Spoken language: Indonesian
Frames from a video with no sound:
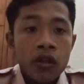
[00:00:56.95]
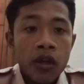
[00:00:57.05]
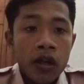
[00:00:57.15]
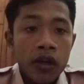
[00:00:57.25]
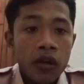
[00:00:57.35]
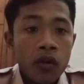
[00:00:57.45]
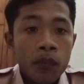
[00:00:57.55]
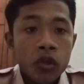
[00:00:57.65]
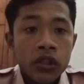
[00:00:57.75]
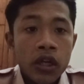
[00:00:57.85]
dengan
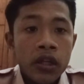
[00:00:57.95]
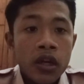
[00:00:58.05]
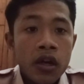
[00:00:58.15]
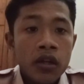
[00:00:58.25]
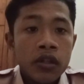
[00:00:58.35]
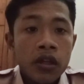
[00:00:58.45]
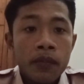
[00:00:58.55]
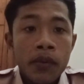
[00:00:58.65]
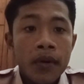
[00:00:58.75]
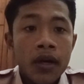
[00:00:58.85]
kelompok saya saya
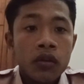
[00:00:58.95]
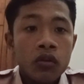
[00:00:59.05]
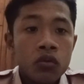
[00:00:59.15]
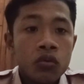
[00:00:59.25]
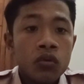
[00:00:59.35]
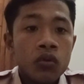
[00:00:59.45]
membantu